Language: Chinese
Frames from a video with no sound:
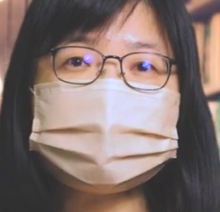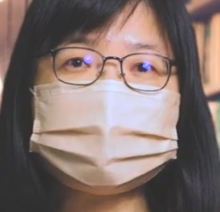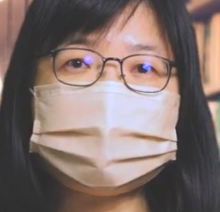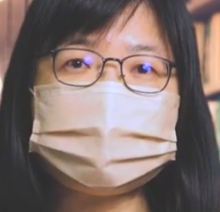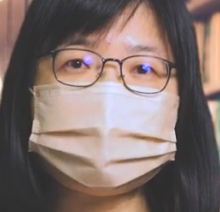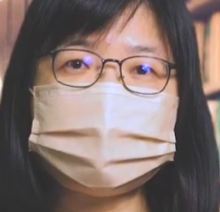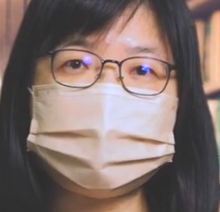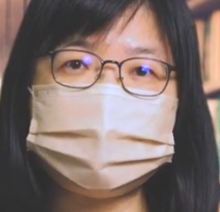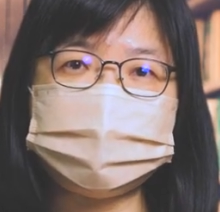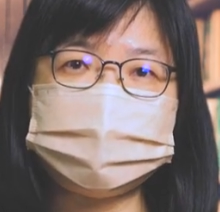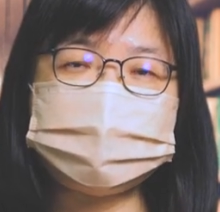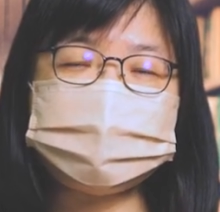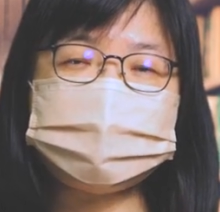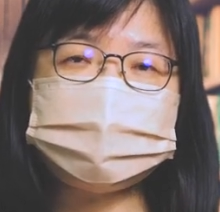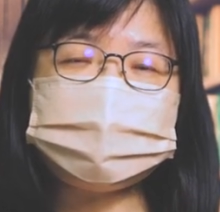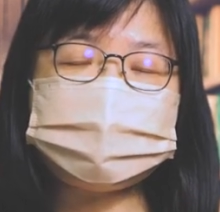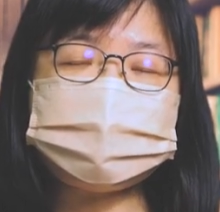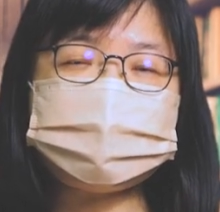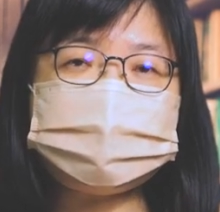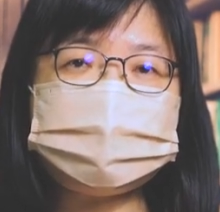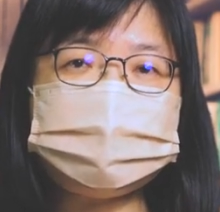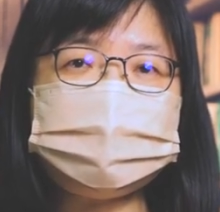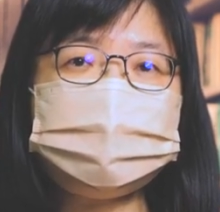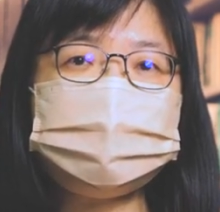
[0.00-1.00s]
亚祭
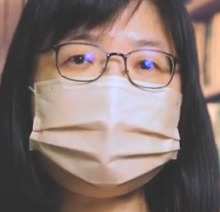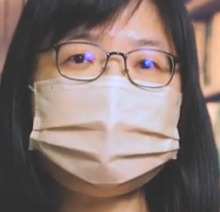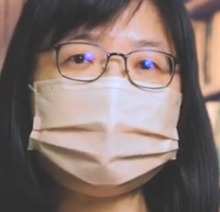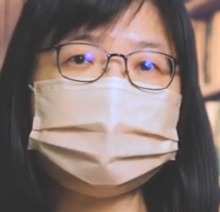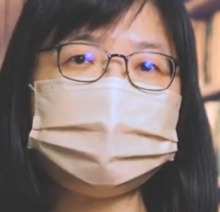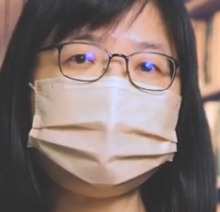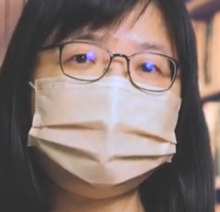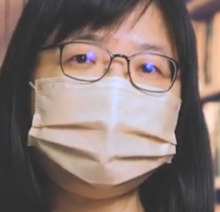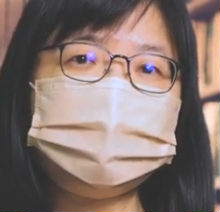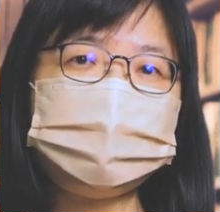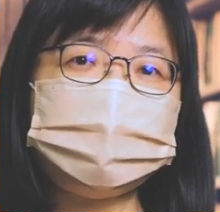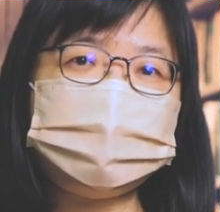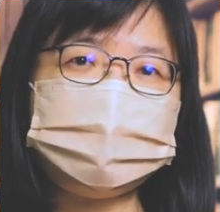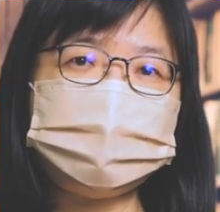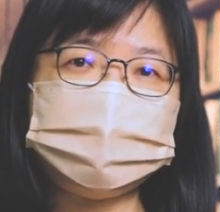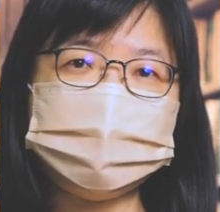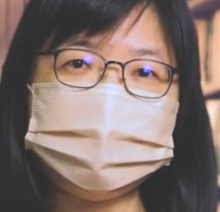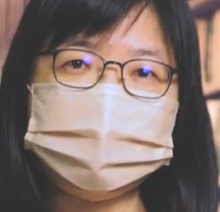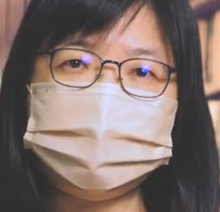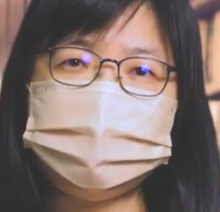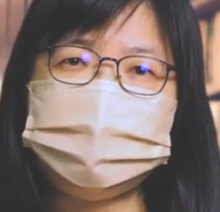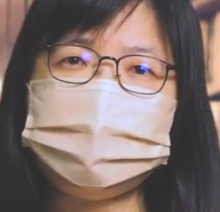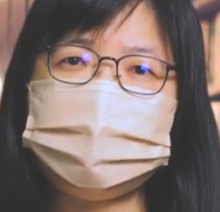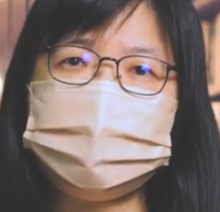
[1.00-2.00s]
司，还有这个
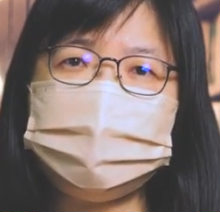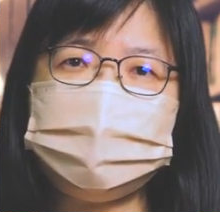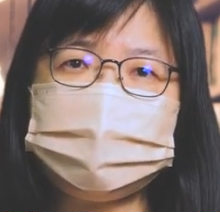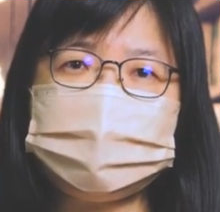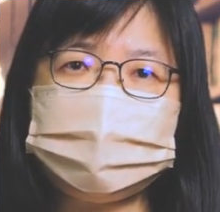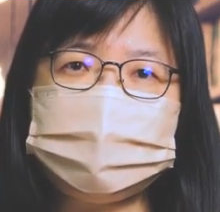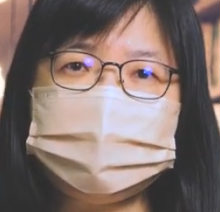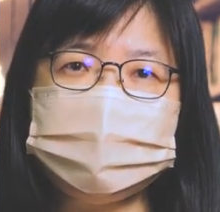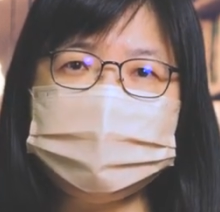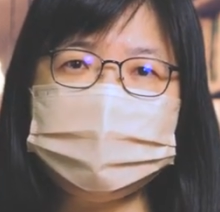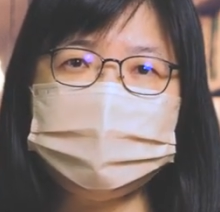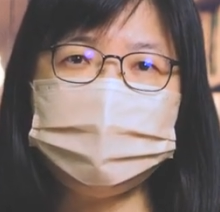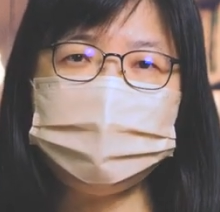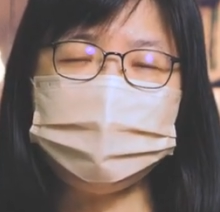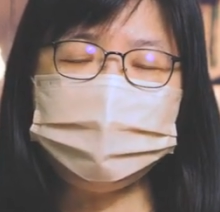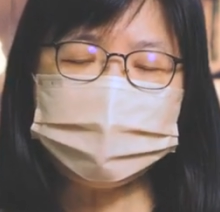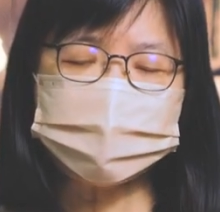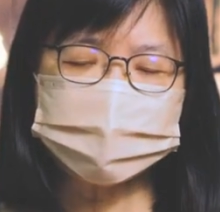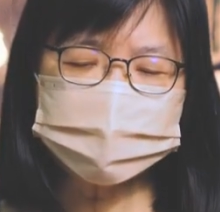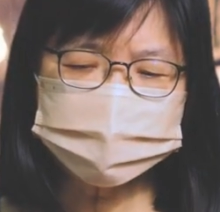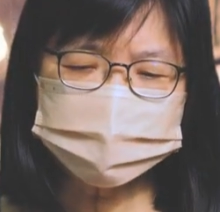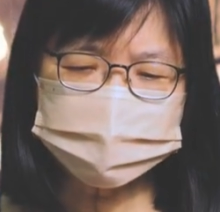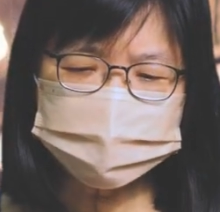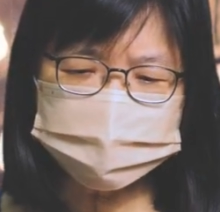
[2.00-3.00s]
神的约柜，我
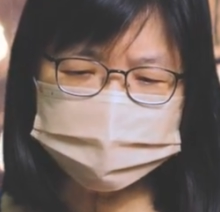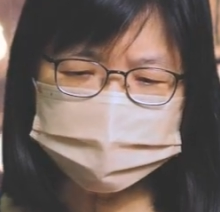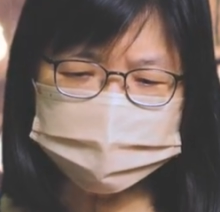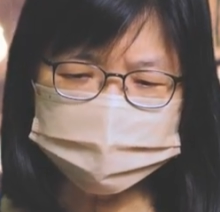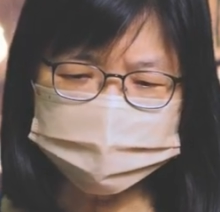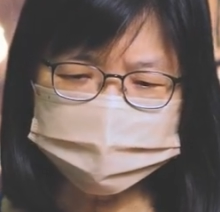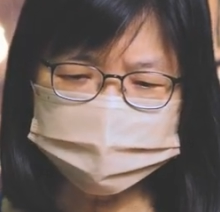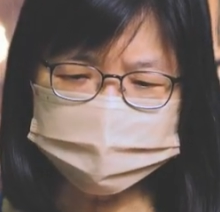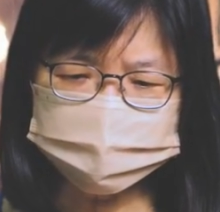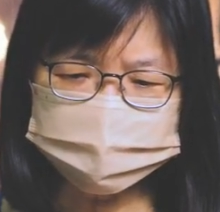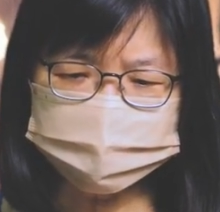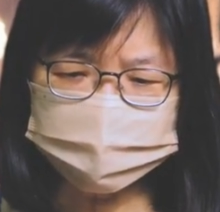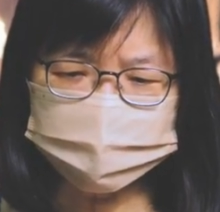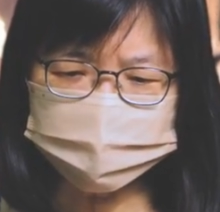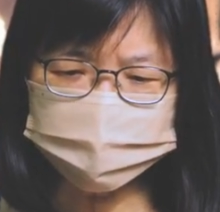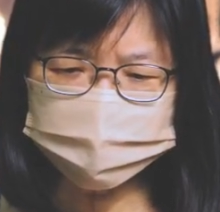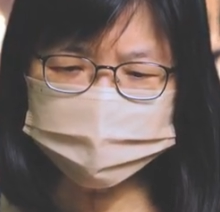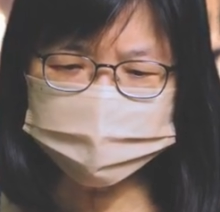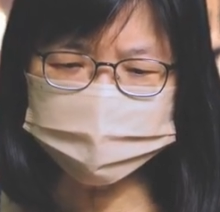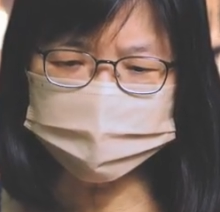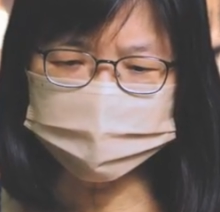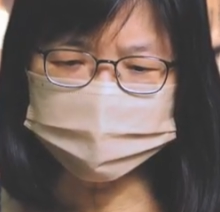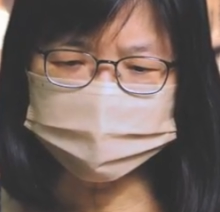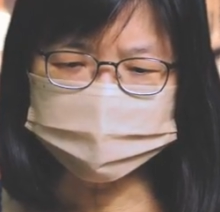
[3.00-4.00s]
们跟着神的道
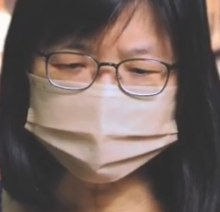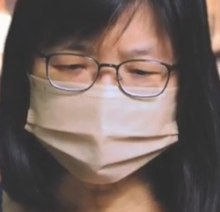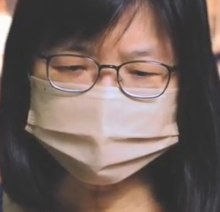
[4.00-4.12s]
路。